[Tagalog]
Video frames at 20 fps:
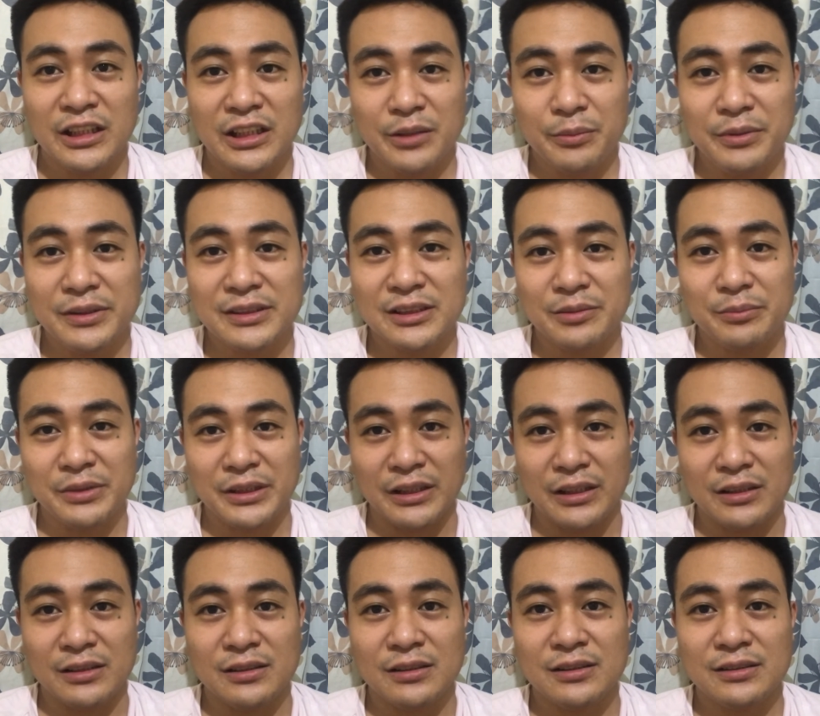Ibig
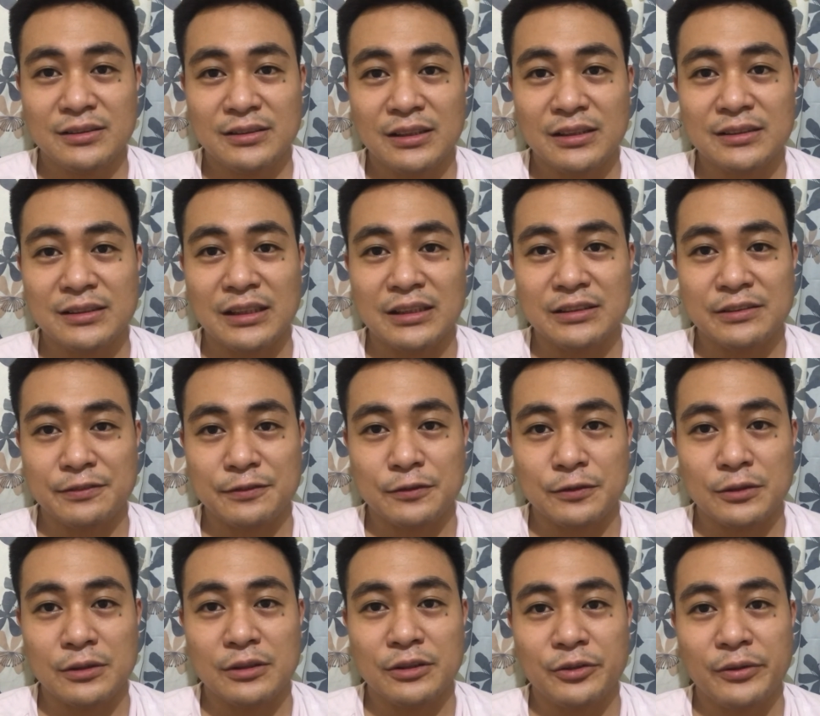sabihin,
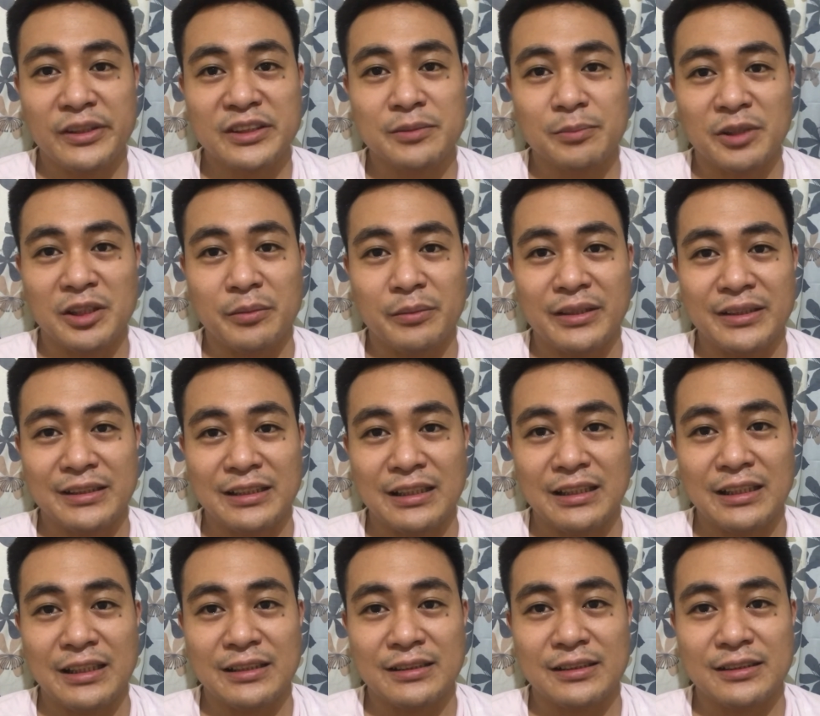successful yung experimental
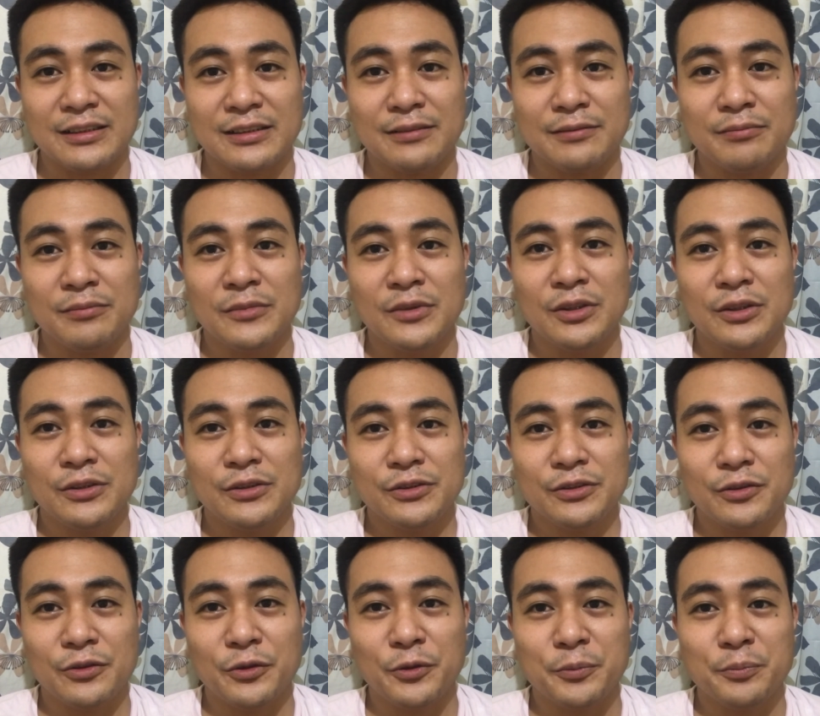natin.
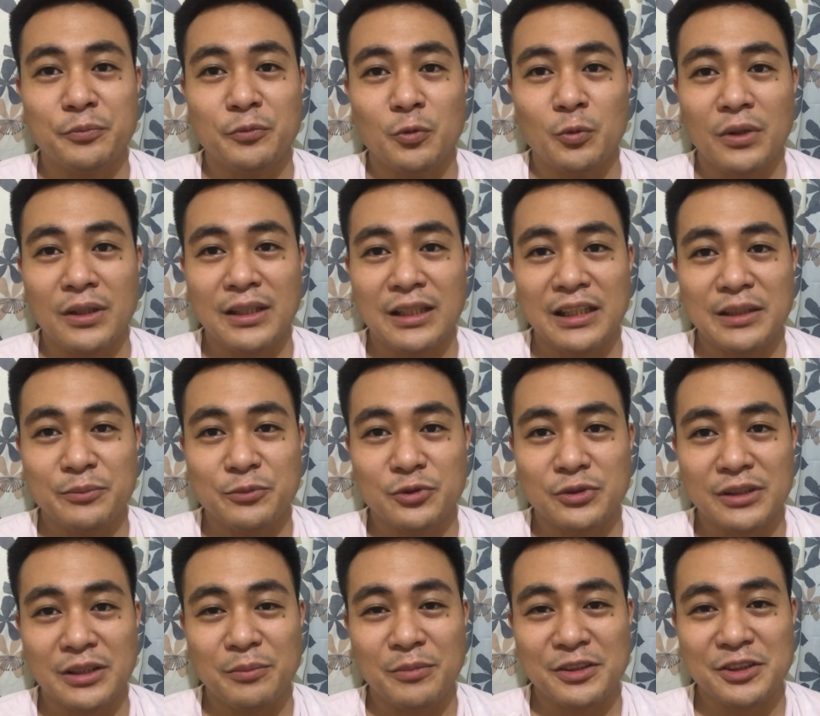So, huwag
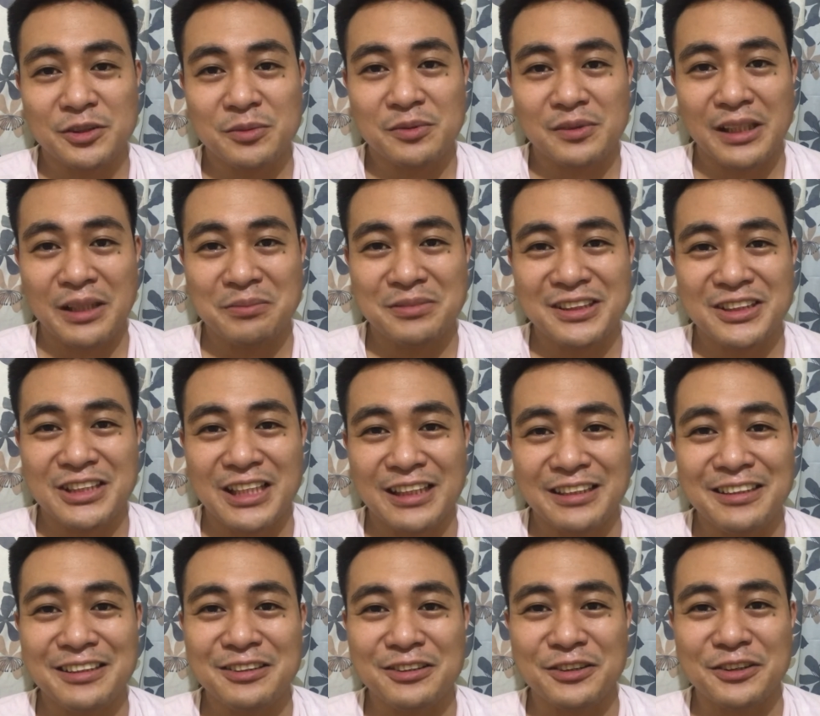kalimutan mag-subscribe sa
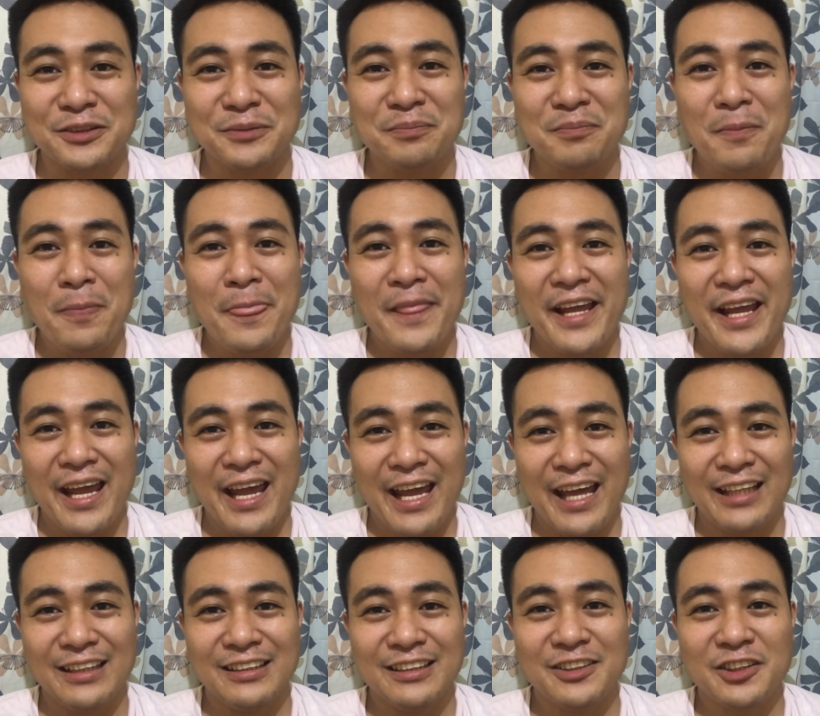channel ko
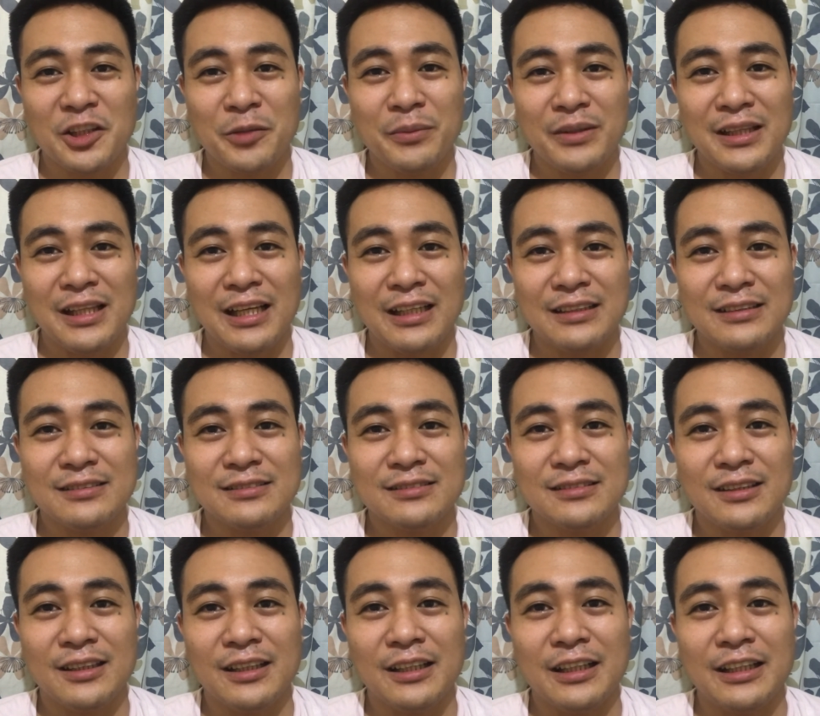and i-comment lang
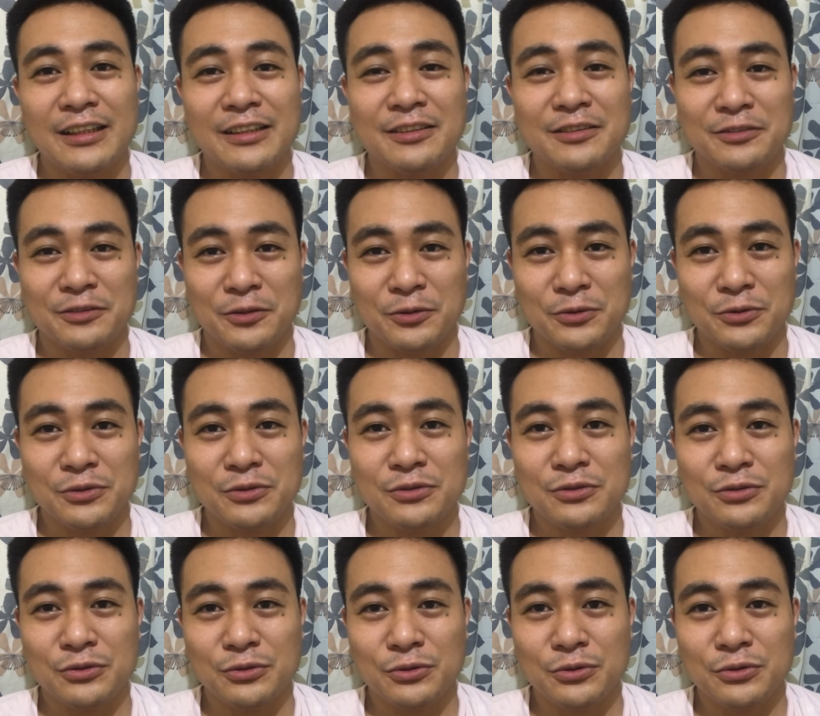ang road
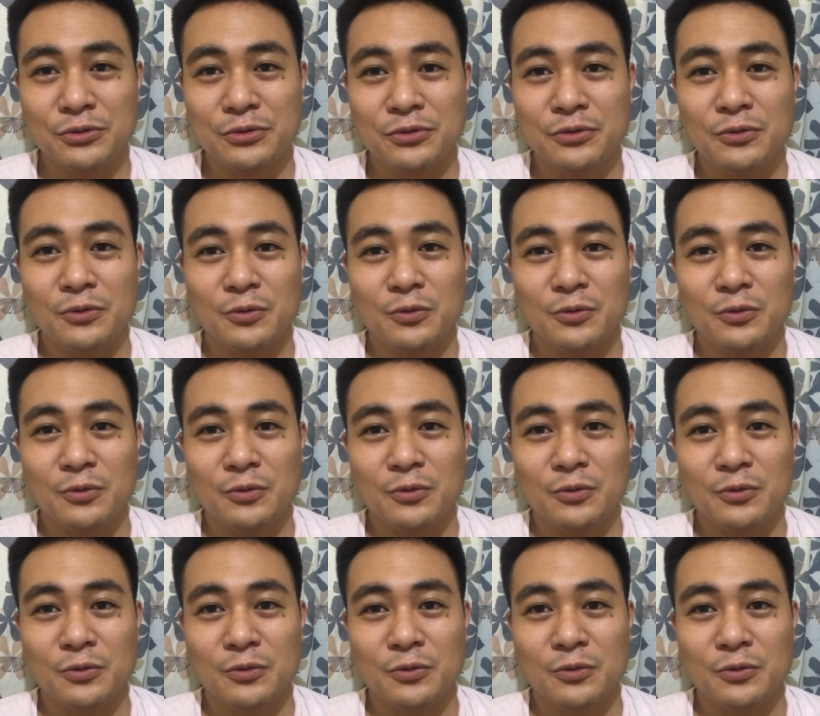to